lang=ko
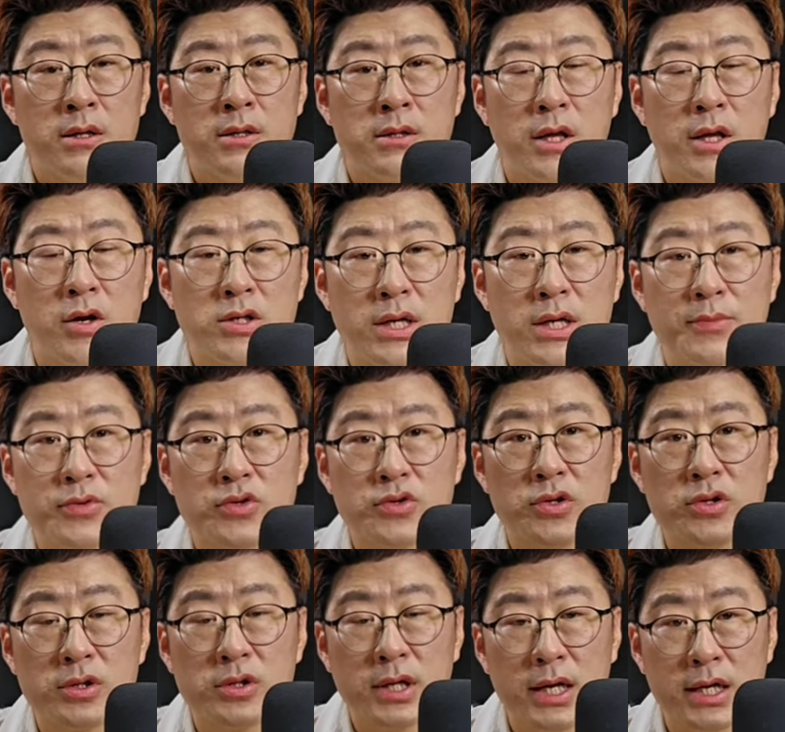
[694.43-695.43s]
때려잡을 수
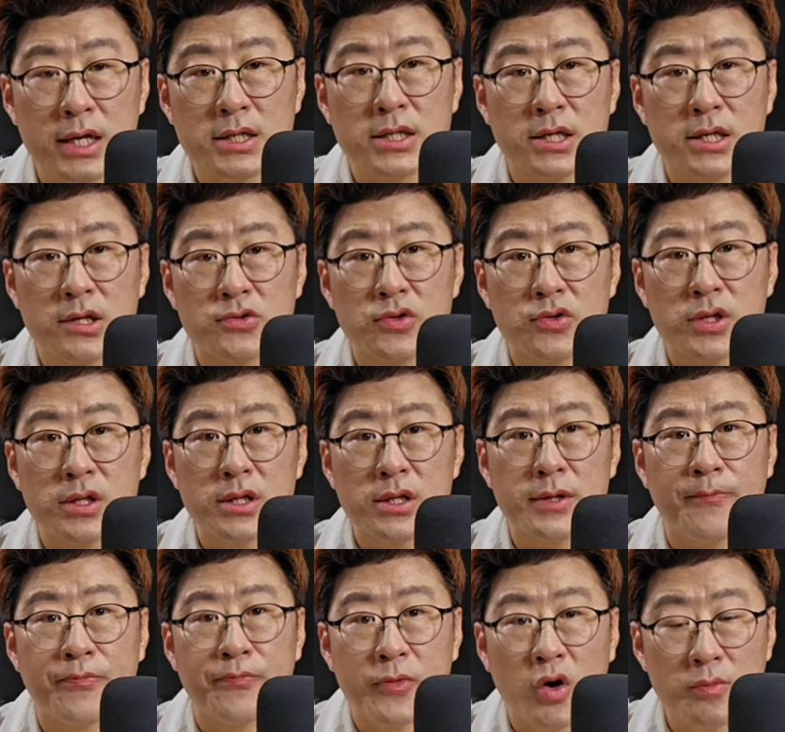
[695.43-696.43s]
있는 탄핵시킬 수
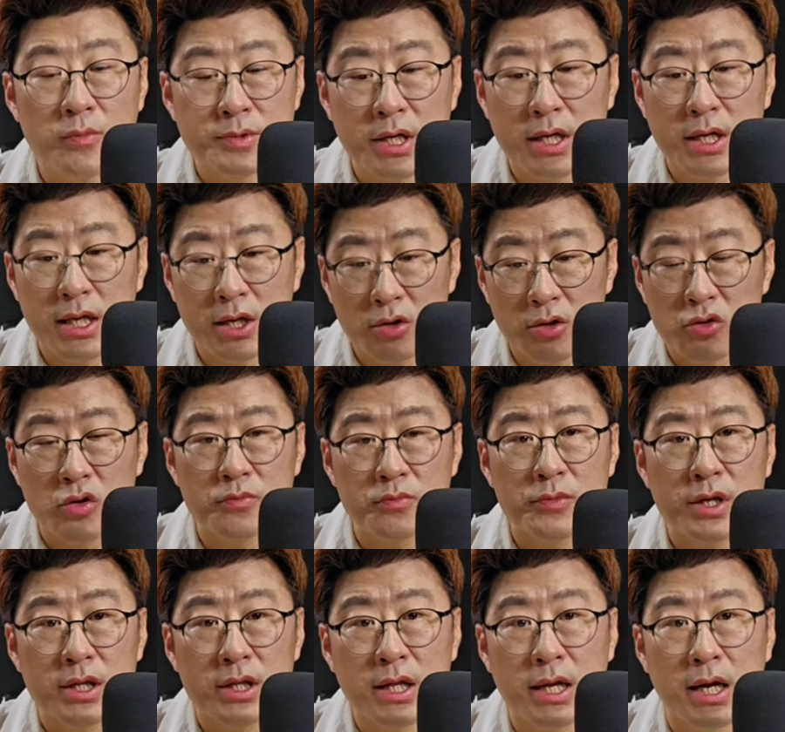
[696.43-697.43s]
있는 검찰이 이런
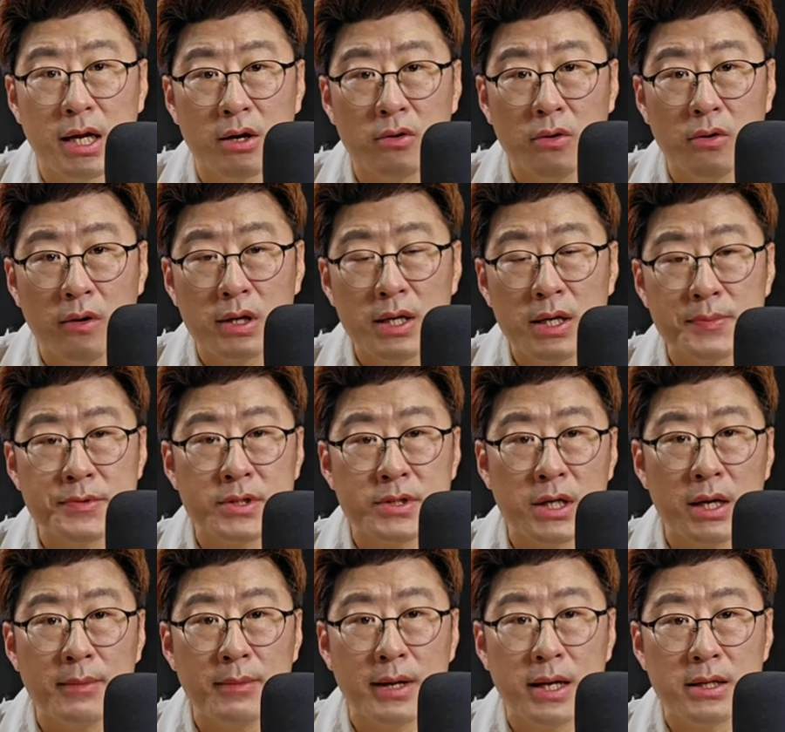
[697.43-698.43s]
놈들이다라고
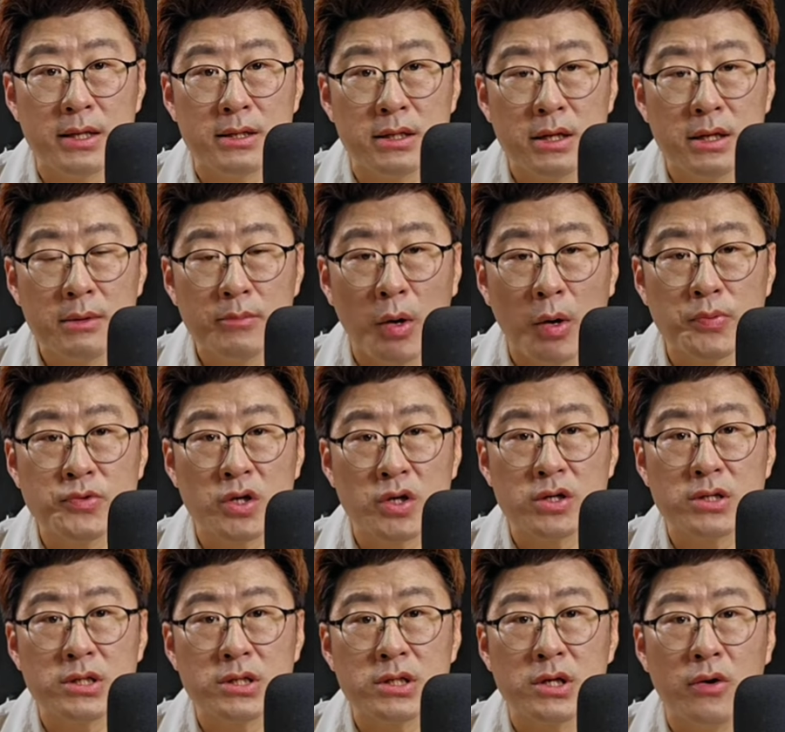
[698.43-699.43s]
입증할 만한 법정
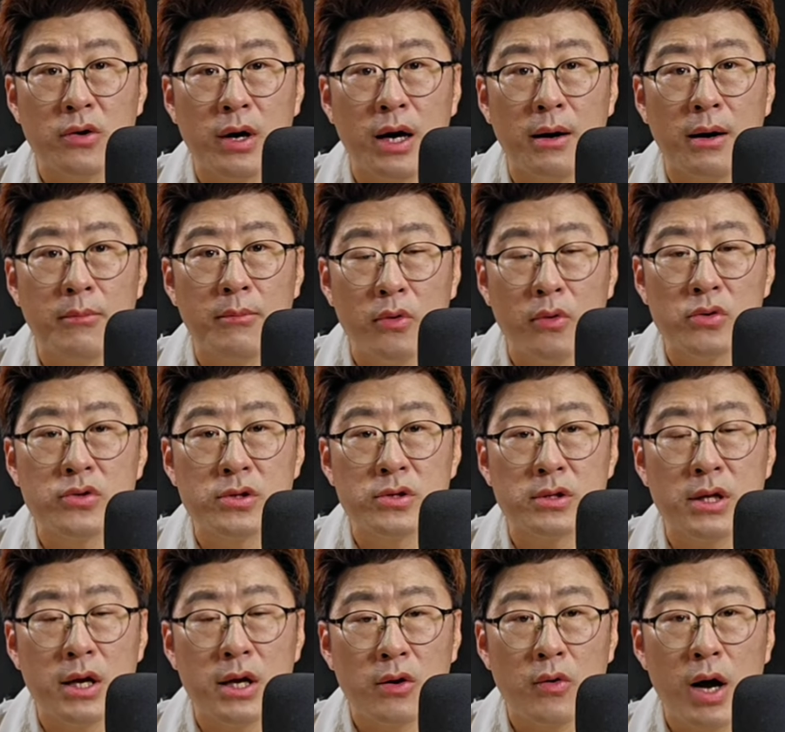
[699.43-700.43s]
증거와 모든
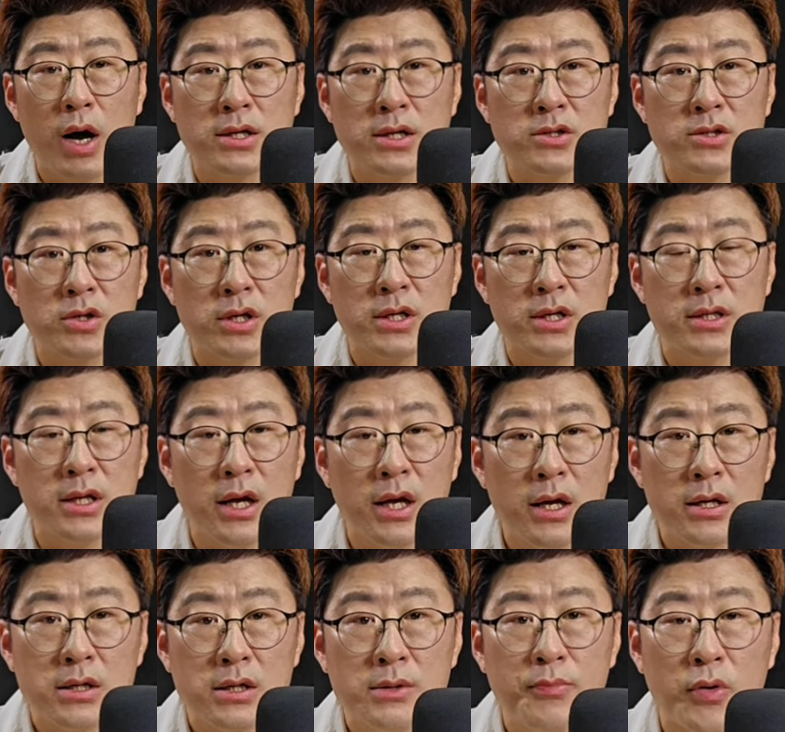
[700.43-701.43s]
과학적인
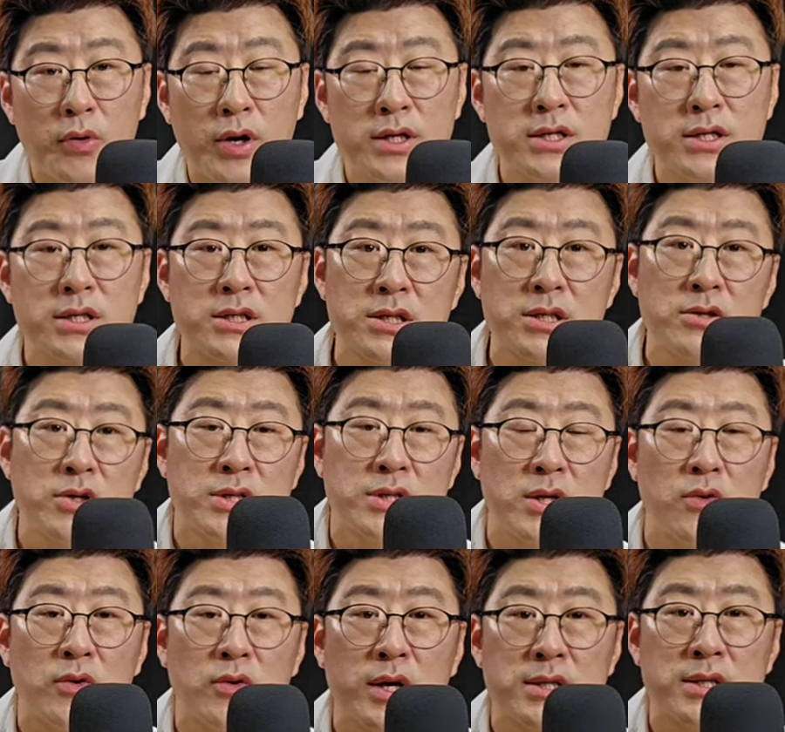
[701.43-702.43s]
그 포렌식 증거
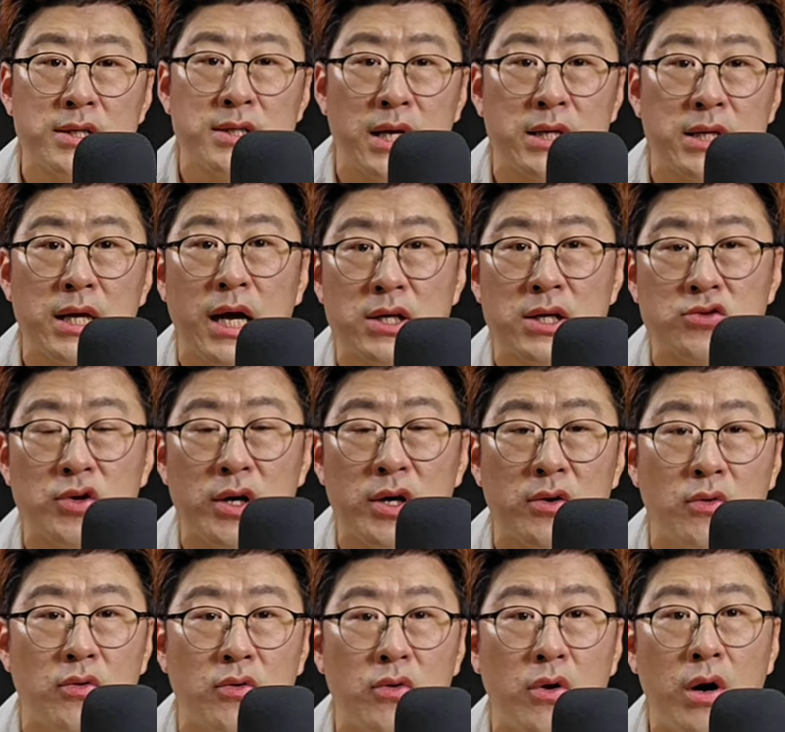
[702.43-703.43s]
자료까지 싹 다 가져가
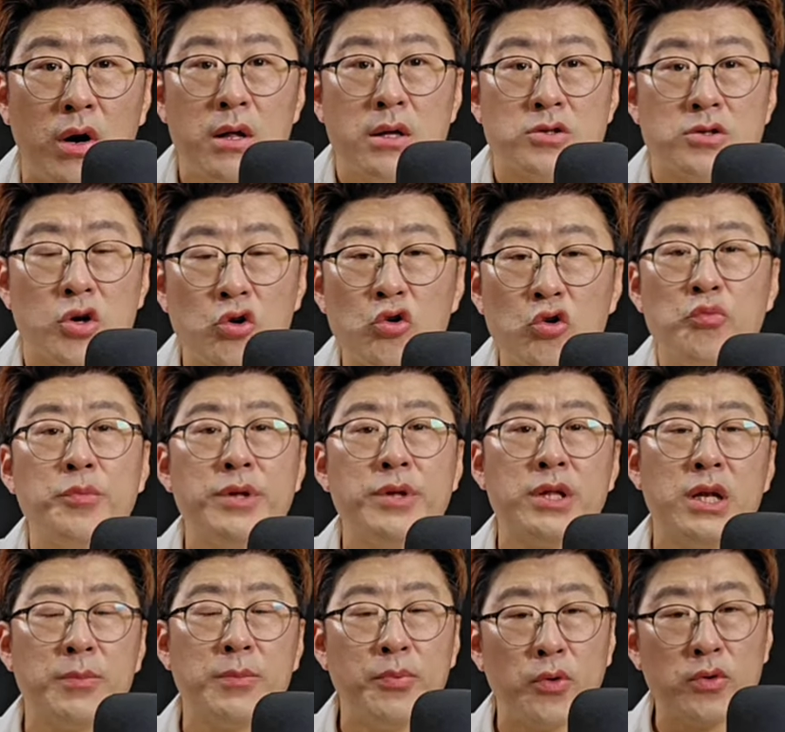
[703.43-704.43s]
놓고 전
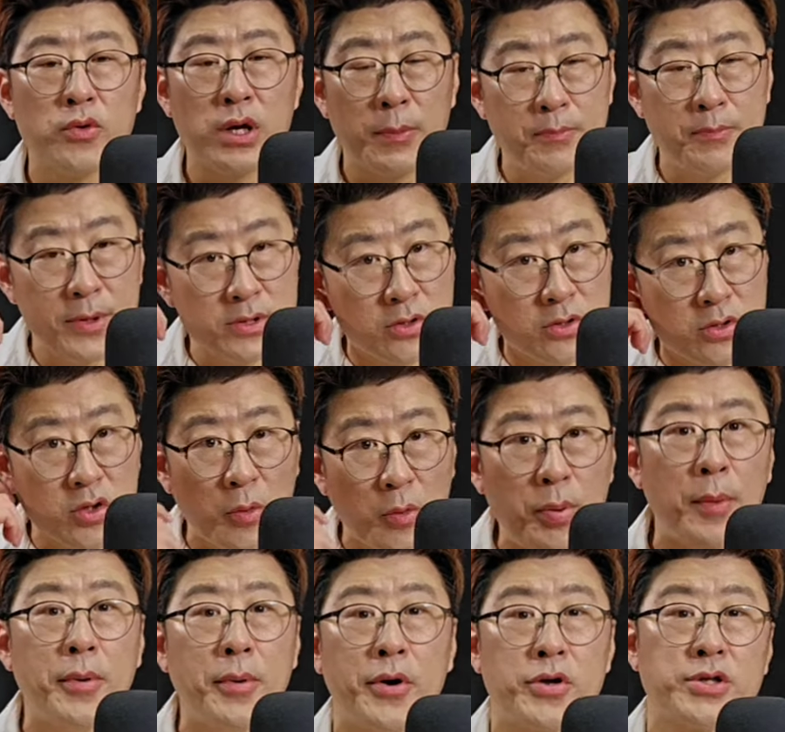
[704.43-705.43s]
국민들이 보는 앞에서
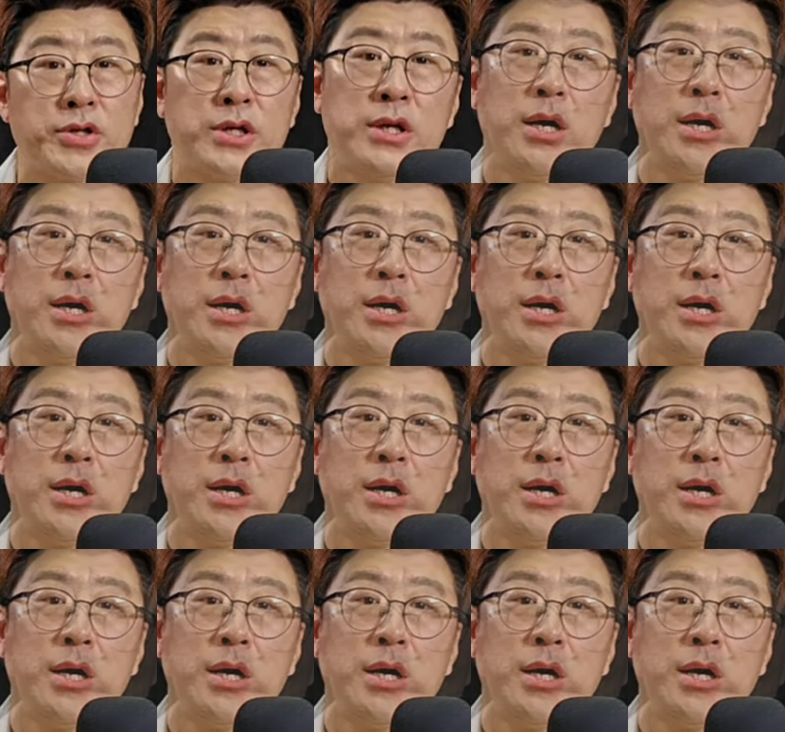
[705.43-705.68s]
덮어버렸잖아.